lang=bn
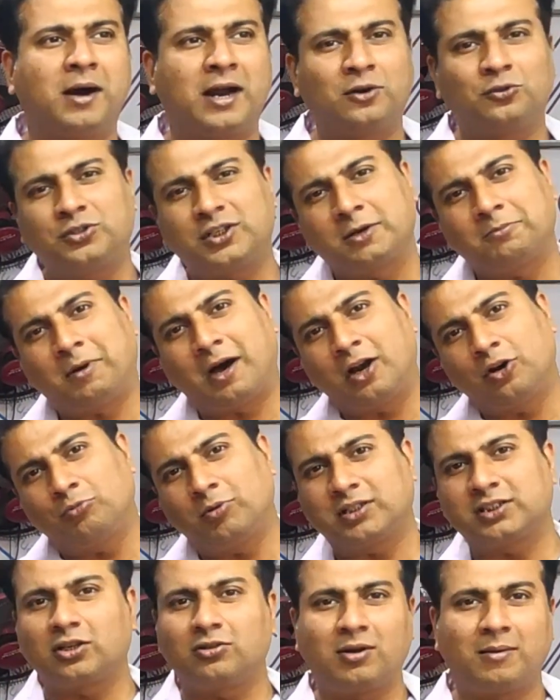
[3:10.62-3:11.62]
মানুষের
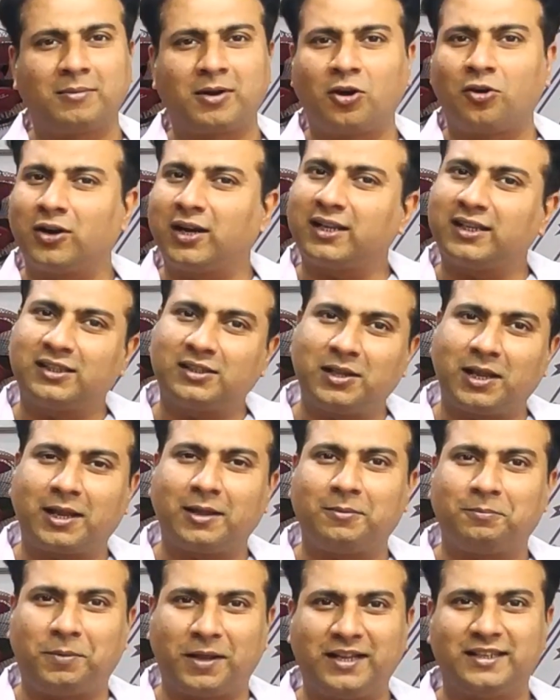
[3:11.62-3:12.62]
ভালোবাসাও আমরা অনেক
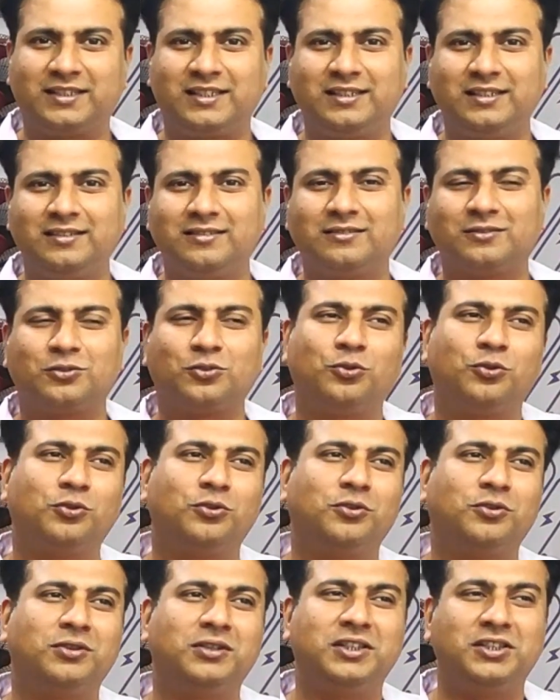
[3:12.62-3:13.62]
থেকে পেয়েছি তো
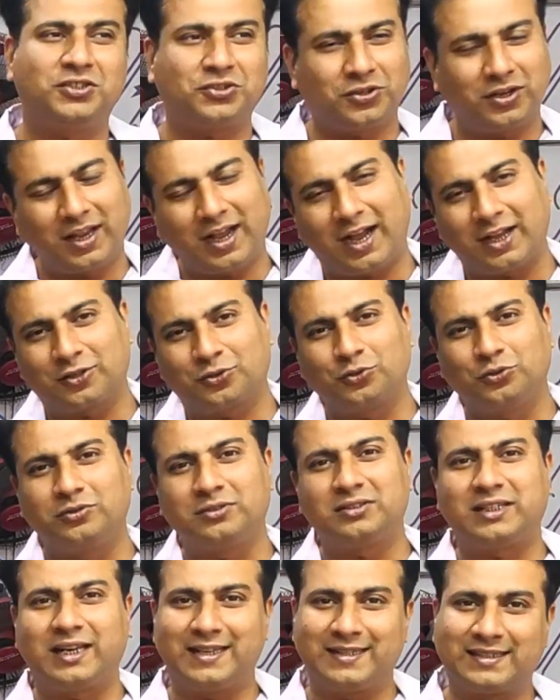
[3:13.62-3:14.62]
নিশ্চয়ই
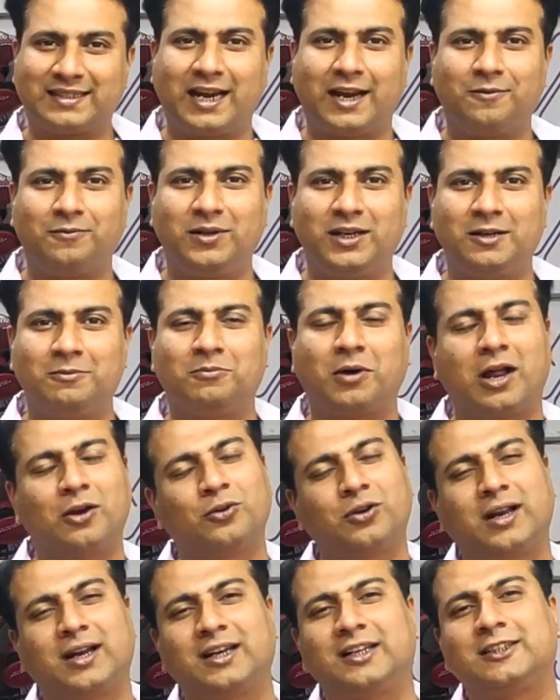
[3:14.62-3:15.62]
আসুন টেস্ট ড্রাইভ নিন
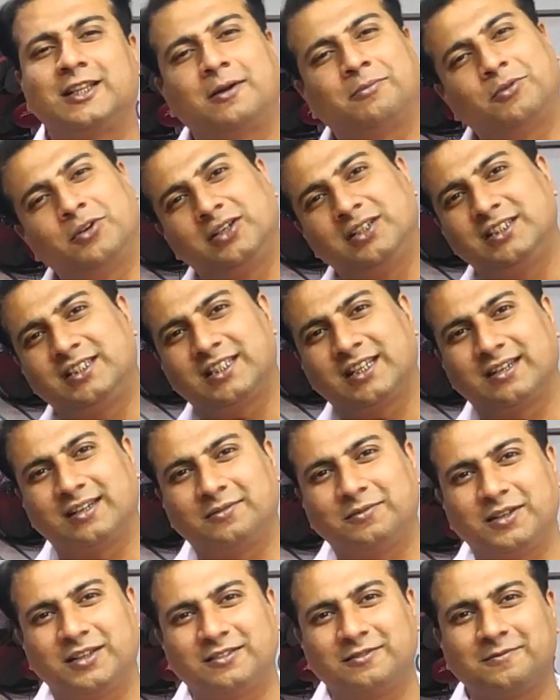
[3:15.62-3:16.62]
ভালো লাগলে তারপর ডিসিশন
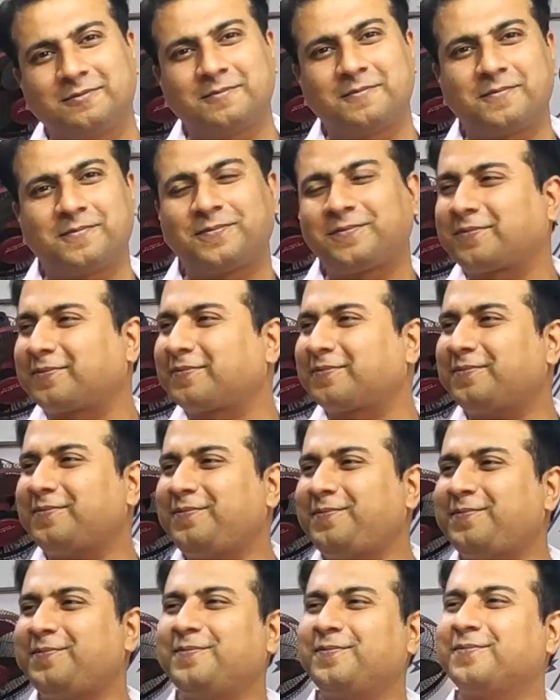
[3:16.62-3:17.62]
নেবেন আজকে আমাকে কেন
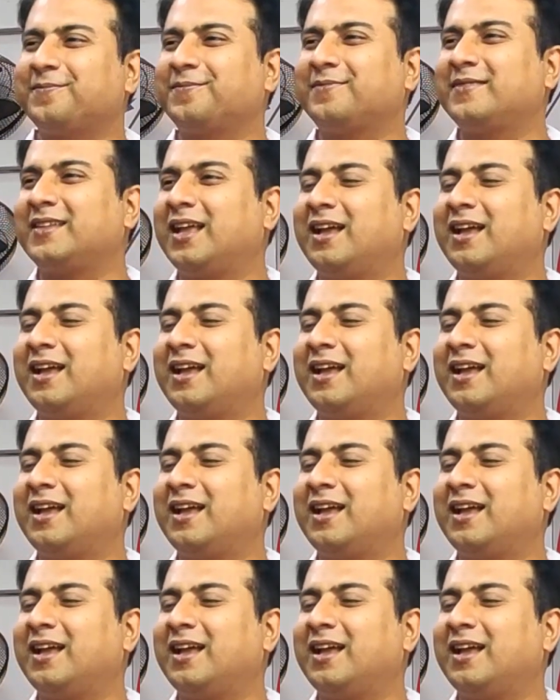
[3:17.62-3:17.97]
ডাকলেন